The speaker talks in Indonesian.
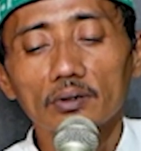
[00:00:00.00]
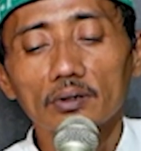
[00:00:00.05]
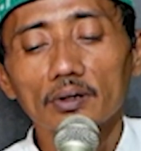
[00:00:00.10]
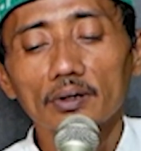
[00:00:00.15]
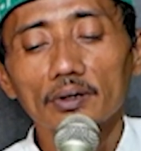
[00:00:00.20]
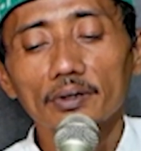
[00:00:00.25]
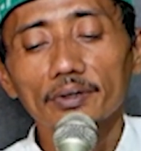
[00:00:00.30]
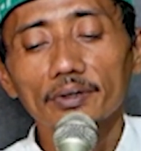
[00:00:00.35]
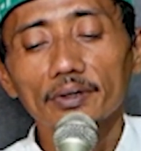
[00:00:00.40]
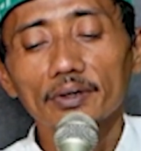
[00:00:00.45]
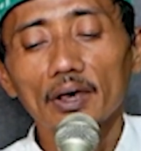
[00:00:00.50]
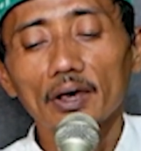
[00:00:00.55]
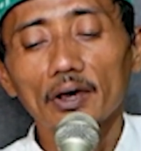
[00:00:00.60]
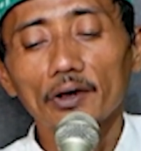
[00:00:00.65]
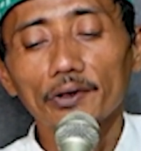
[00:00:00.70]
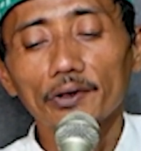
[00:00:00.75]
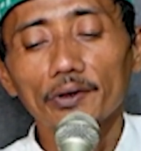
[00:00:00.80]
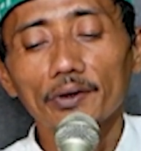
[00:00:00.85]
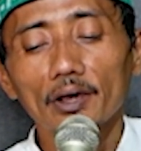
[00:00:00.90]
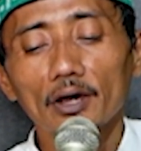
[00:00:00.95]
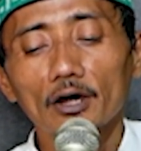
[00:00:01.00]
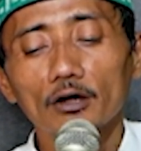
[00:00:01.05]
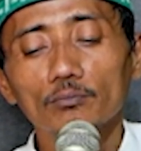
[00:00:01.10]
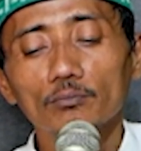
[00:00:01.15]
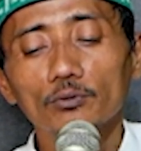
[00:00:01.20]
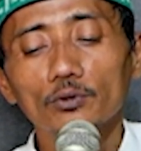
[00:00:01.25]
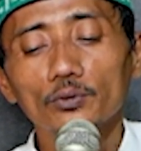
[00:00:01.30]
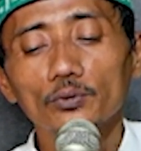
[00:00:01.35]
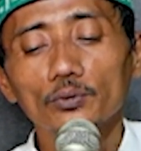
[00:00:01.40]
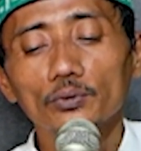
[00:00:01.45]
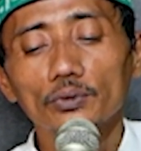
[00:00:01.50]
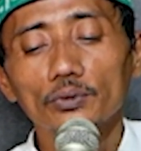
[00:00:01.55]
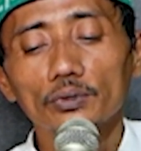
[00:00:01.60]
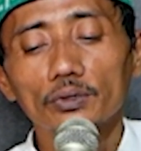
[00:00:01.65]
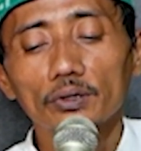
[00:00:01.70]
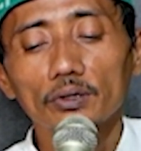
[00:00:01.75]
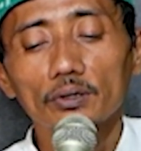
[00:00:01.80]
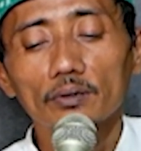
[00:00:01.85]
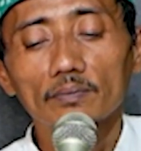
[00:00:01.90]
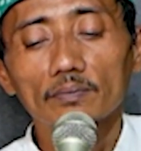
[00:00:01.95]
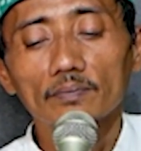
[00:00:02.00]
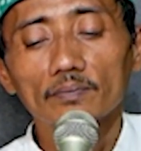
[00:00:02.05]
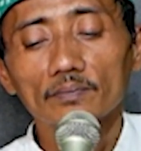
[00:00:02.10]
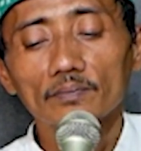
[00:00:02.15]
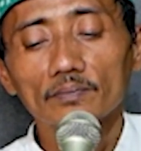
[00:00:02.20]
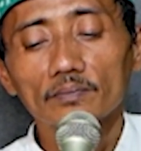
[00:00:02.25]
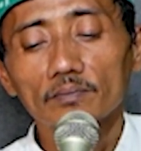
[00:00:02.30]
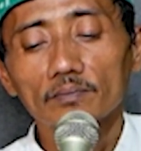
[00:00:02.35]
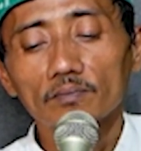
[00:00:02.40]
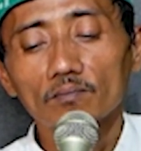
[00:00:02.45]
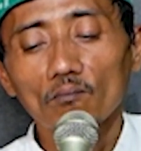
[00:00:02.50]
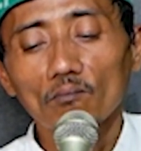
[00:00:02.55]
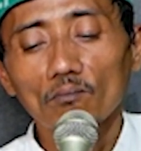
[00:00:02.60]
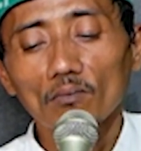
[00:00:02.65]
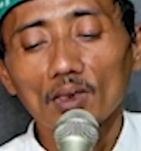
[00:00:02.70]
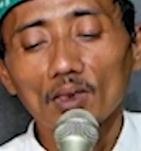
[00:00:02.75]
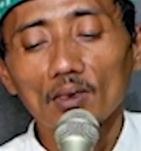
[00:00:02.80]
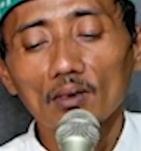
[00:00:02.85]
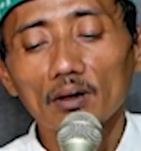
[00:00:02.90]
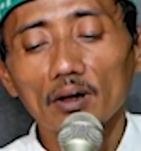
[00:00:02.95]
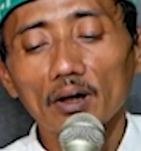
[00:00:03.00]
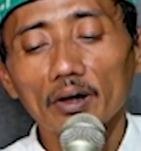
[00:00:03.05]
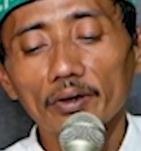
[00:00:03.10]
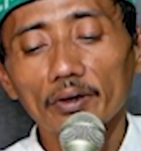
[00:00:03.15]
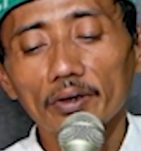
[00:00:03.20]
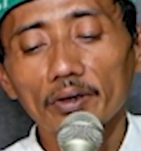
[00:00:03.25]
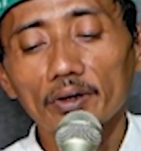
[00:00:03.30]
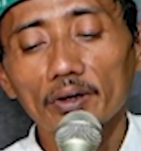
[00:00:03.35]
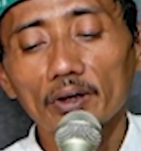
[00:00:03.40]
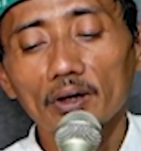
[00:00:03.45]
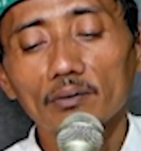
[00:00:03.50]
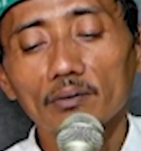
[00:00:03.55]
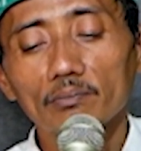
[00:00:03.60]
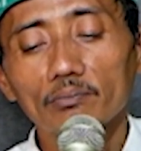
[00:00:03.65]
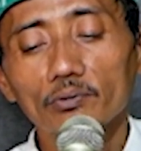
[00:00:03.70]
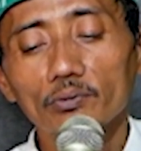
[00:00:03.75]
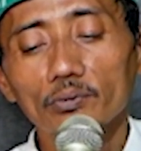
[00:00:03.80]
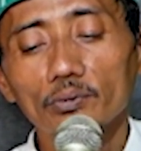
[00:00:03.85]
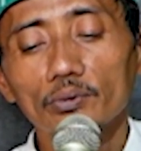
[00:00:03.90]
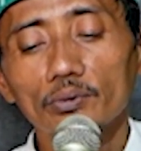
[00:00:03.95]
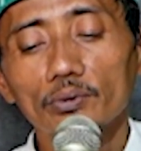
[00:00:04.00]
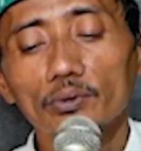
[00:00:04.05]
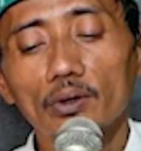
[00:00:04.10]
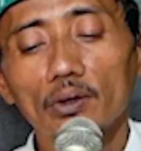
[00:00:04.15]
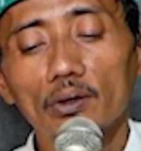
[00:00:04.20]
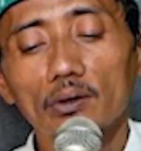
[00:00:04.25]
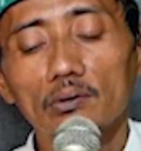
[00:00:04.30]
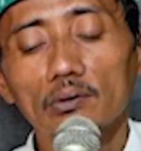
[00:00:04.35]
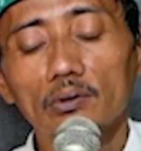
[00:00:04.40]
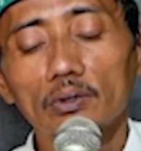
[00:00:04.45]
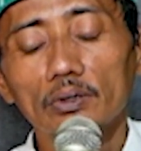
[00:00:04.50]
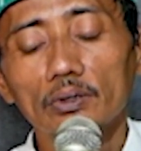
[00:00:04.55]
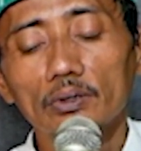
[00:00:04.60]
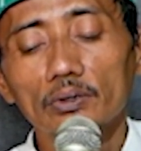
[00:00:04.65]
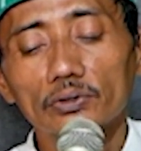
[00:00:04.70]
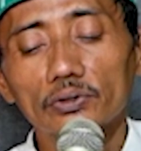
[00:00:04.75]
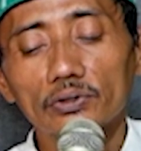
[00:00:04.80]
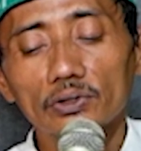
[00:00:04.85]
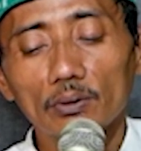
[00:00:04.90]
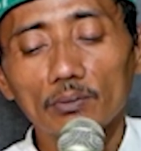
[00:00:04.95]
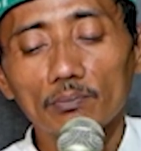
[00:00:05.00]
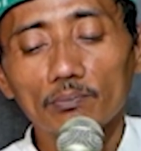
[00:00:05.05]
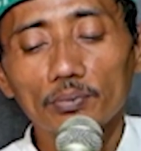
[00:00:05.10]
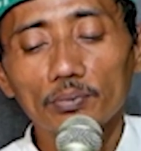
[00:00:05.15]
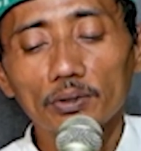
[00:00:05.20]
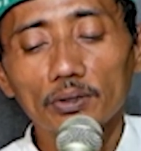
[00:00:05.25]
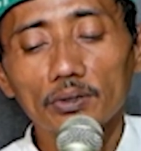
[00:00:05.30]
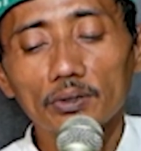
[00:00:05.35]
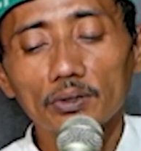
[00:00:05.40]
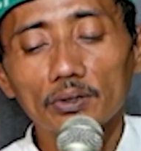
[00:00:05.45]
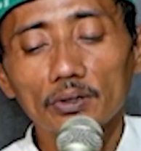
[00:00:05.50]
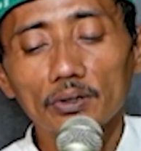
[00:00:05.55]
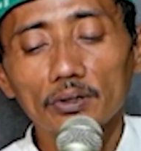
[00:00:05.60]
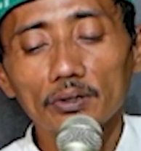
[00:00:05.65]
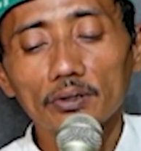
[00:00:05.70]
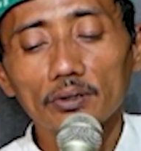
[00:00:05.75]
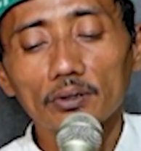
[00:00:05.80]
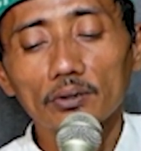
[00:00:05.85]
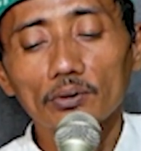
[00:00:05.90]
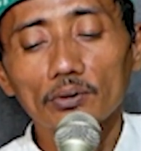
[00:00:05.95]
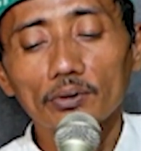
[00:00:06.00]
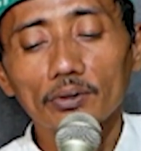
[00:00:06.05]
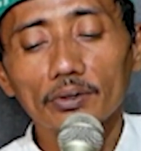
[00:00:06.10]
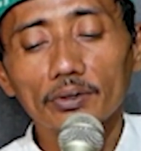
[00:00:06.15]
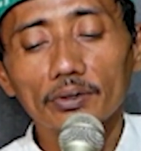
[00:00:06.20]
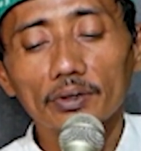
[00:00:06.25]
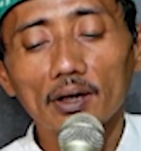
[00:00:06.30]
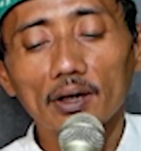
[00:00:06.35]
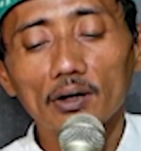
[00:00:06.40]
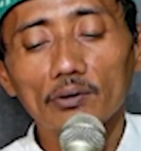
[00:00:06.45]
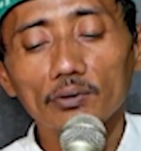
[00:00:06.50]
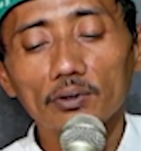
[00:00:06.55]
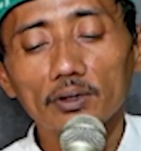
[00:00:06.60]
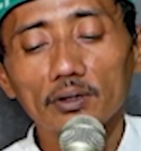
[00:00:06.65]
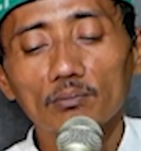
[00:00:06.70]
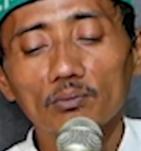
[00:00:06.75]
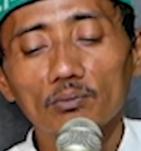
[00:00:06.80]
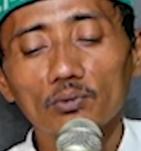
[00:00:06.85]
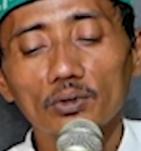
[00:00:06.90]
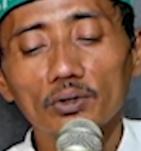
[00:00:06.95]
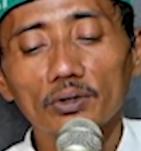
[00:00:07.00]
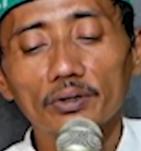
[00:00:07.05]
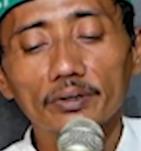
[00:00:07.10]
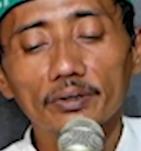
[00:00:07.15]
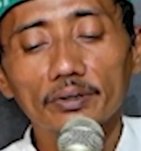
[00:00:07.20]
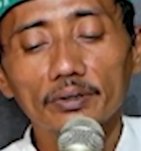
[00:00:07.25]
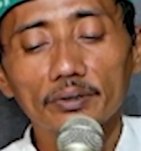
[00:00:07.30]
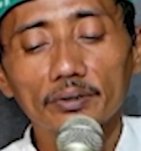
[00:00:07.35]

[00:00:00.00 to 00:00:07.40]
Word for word: Dan angin abu ya. Angin abu sampai kena loi kata hawain bulan. Nah.